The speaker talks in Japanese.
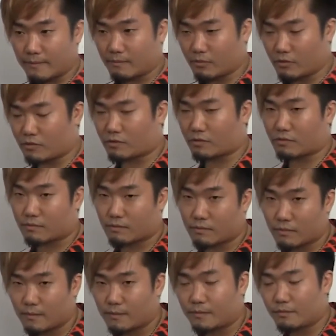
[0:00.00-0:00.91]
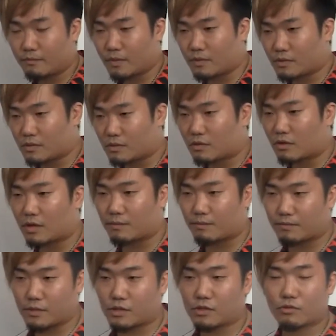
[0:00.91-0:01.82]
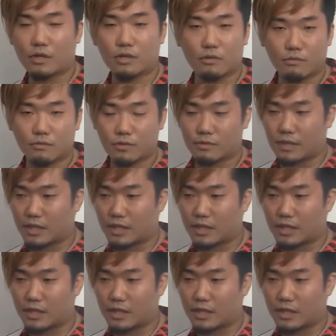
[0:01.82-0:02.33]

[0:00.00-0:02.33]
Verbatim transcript: も、まあ別にそれは一緒だと思うんです。